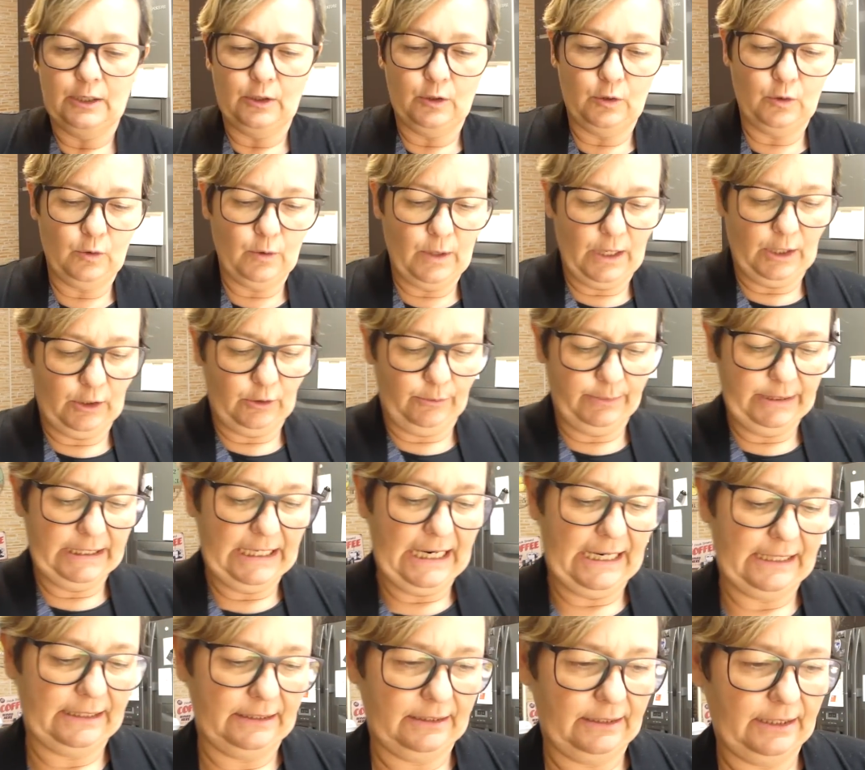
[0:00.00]
Luego,
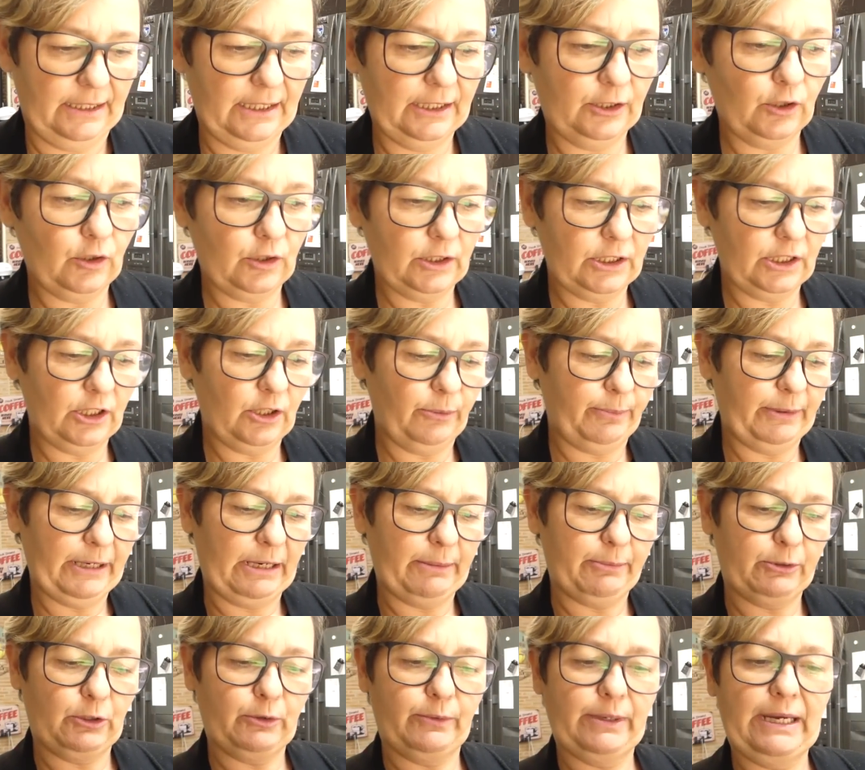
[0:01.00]
mira, he cogido
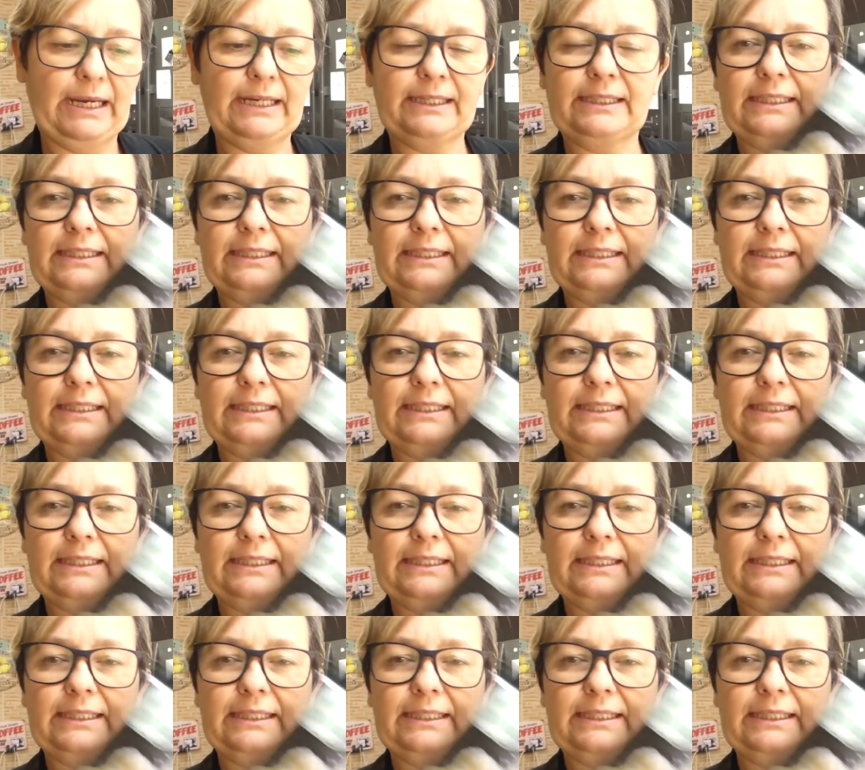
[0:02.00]
para probar